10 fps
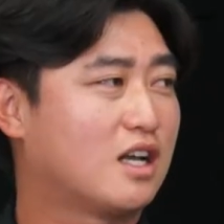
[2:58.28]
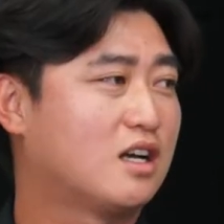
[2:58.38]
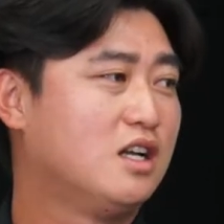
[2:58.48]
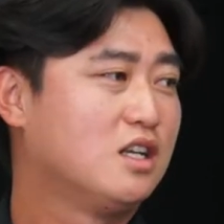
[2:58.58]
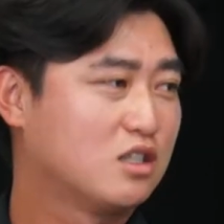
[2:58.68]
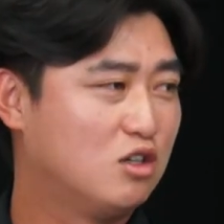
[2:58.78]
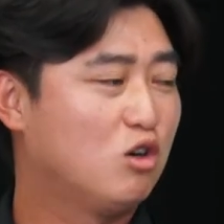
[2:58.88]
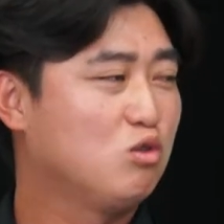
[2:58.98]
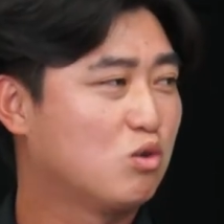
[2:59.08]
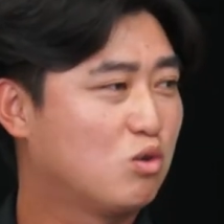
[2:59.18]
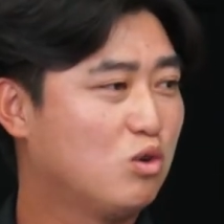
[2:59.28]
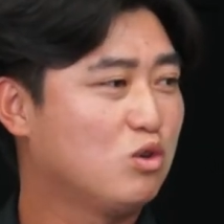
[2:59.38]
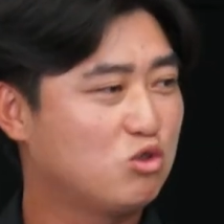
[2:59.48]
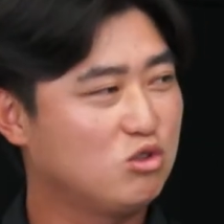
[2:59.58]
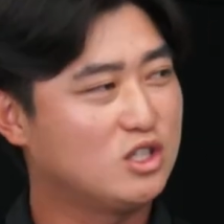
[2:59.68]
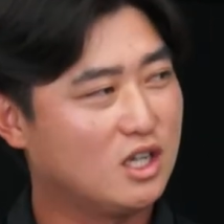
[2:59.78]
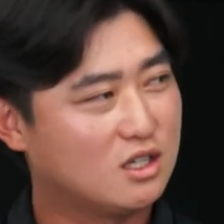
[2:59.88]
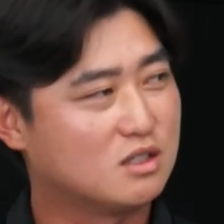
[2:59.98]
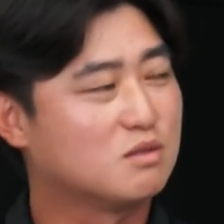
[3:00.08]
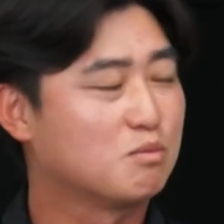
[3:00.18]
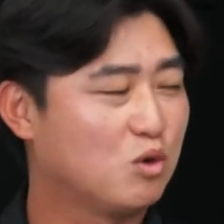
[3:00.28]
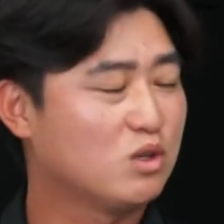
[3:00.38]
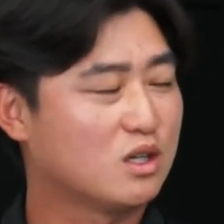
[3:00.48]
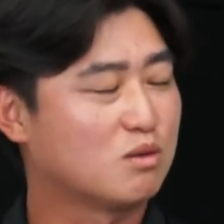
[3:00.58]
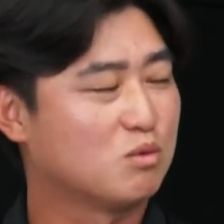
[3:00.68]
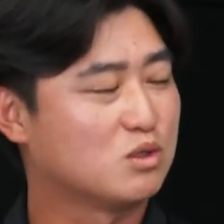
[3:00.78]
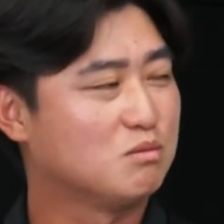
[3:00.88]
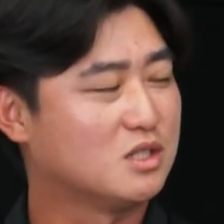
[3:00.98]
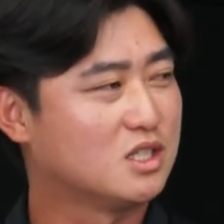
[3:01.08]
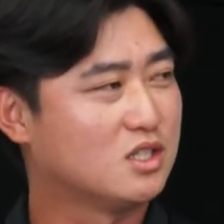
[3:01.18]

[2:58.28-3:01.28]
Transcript: 다 그어놓고 출시하는 꼴이라고 보시면 그러니까